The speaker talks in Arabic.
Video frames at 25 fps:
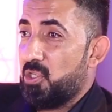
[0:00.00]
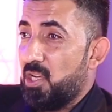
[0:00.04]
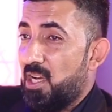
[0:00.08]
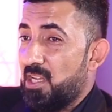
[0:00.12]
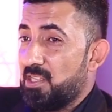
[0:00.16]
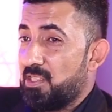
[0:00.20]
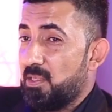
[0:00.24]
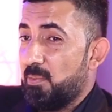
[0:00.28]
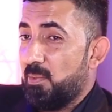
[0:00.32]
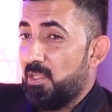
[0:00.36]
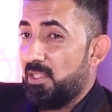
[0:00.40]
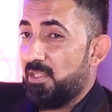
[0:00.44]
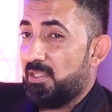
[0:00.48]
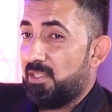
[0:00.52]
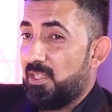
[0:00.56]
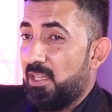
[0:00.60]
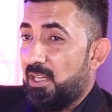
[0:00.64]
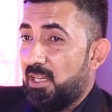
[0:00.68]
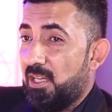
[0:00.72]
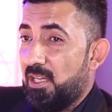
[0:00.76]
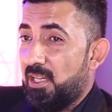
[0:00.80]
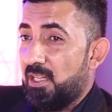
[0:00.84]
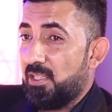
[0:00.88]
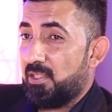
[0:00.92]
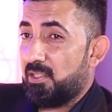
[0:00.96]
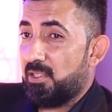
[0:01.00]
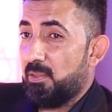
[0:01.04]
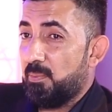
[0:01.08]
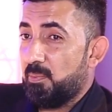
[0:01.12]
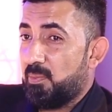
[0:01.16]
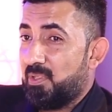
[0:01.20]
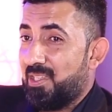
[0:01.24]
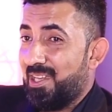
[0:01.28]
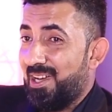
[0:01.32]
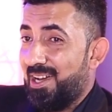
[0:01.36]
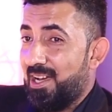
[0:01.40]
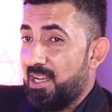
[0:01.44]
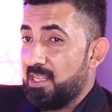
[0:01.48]
جاسم انت
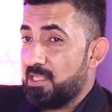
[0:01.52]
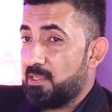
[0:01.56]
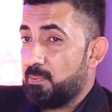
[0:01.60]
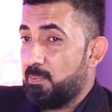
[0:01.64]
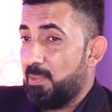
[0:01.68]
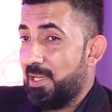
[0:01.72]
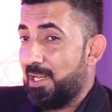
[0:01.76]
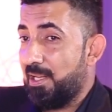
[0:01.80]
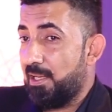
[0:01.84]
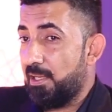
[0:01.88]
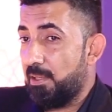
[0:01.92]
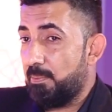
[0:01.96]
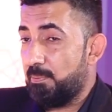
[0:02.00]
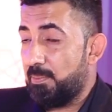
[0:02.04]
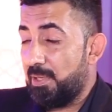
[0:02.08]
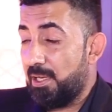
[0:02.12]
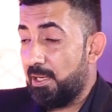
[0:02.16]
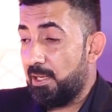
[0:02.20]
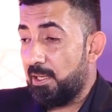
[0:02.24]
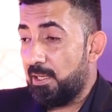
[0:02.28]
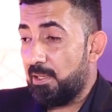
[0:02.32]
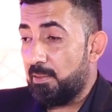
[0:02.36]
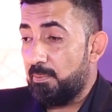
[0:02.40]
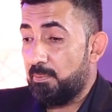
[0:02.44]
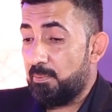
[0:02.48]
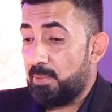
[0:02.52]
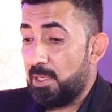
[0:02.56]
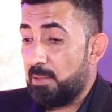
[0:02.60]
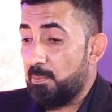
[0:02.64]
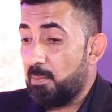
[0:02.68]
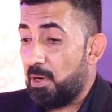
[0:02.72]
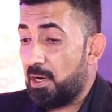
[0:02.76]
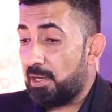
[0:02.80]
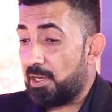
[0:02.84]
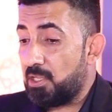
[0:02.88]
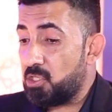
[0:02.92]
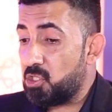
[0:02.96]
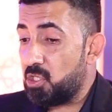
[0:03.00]
تمتاز بال بال
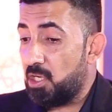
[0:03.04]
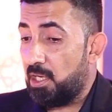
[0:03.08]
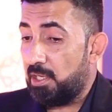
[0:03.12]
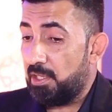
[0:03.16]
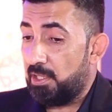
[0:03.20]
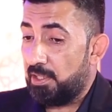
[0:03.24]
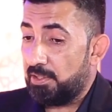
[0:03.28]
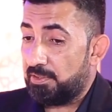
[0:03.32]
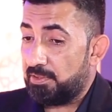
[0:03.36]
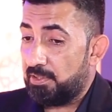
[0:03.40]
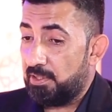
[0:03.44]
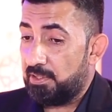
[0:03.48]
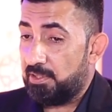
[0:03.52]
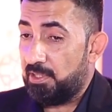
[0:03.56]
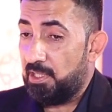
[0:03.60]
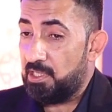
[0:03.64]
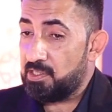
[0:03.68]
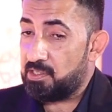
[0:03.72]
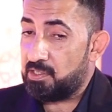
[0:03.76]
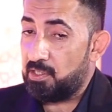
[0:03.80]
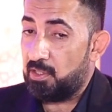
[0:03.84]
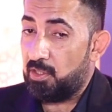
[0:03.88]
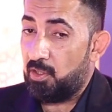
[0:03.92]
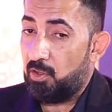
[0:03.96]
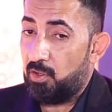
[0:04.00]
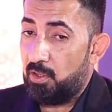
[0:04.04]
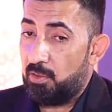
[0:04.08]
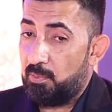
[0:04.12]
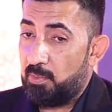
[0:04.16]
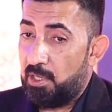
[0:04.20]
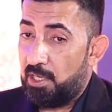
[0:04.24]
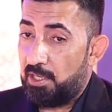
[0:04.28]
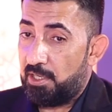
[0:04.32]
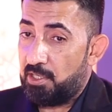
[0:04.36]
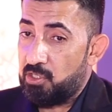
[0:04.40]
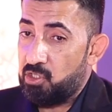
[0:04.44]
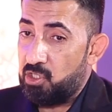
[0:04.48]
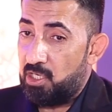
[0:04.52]
بالمهرجانات تحس انه
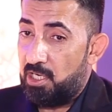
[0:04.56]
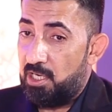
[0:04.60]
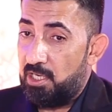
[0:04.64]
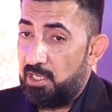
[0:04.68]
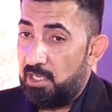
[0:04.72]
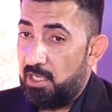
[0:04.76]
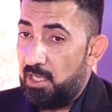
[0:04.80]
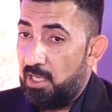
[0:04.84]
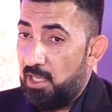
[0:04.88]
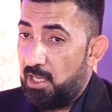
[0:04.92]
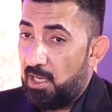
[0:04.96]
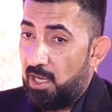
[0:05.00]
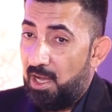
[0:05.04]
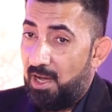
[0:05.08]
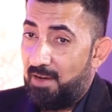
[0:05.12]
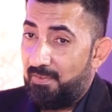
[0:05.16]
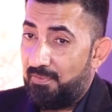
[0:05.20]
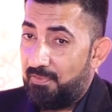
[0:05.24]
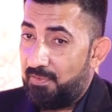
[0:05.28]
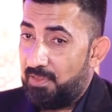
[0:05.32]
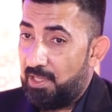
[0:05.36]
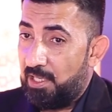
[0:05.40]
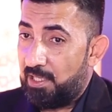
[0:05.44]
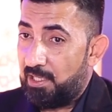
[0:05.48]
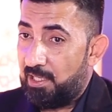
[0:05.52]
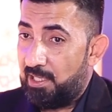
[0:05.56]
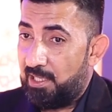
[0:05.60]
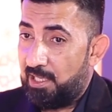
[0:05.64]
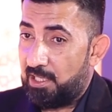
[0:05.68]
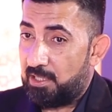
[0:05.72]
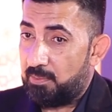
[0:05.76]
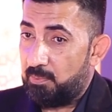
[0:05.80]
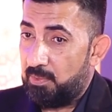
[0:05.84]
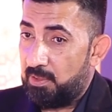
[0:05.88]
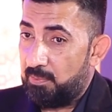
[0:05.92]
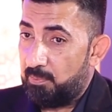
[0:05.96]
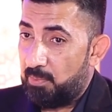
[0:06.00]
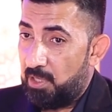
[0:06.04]
المهرجان افضل
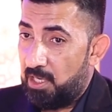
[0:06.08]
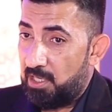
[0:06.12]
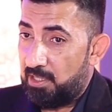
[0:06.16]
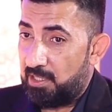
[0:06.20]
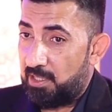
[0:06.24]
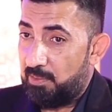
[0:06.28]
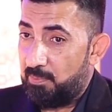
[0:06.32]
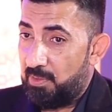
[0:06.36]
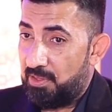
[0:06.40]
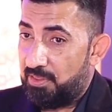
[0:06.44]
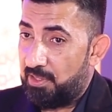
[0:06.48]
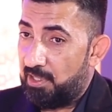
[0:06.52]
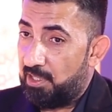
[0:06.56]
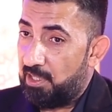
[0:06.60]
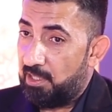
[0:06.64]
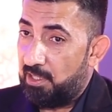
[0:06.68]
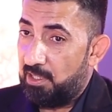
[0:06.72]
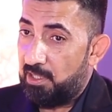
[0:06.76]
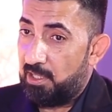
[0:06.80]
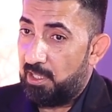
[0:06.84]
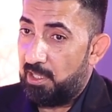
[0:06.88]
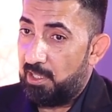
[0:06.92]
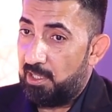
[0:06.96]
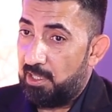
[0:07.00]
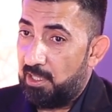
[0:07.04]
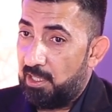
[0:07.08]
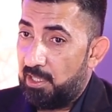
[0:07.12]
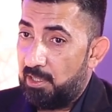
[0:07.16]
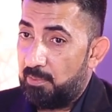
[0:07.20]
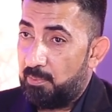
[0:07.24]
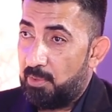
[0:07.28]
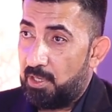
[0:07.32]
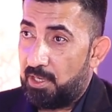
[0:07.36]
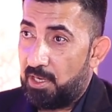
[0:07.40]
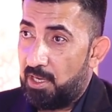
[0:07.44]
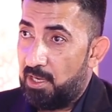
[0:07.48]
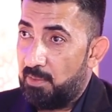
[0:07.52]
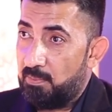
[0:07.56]
لك من باقي مثلا
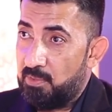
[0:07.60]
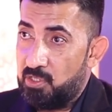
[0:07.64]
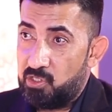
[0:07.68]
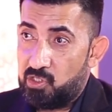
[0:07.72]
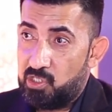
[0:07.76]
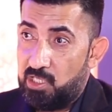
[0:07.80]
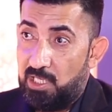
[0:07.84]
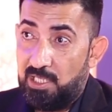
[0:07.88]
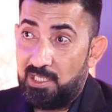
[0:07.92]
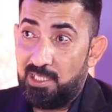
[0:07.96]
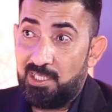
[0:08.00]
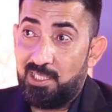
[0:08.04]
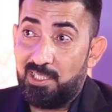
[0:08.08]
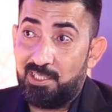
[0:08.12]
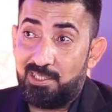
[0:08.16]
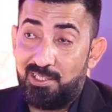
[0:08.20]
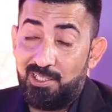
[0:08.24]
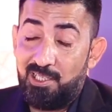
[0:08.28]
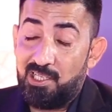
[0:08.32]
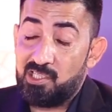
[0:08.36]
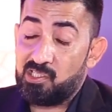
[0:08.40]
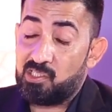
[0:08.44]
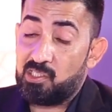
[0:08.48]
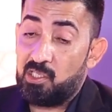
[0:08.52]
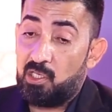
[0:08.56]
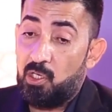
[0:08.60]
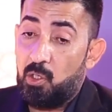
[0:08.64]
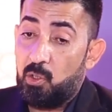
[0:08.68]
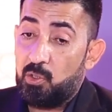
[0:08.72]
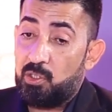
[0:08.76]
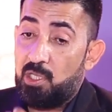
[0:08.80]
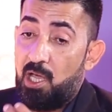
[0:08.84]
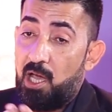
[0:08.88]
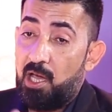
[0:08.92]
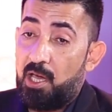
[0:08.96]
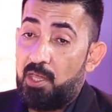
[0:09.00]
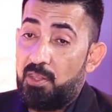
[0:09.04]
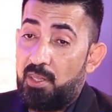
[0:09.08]
البرامج يعني تحس انه
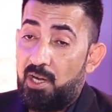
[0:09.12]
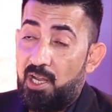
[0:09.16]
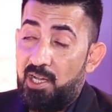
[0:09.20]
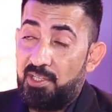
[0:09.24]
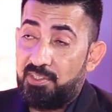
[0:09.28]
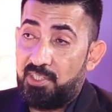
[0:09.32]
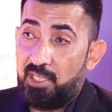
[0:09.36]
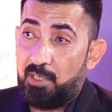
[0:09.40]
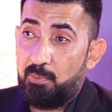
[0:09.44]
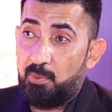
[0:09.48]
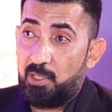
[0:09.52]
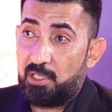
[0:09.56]
تاخذ راحتك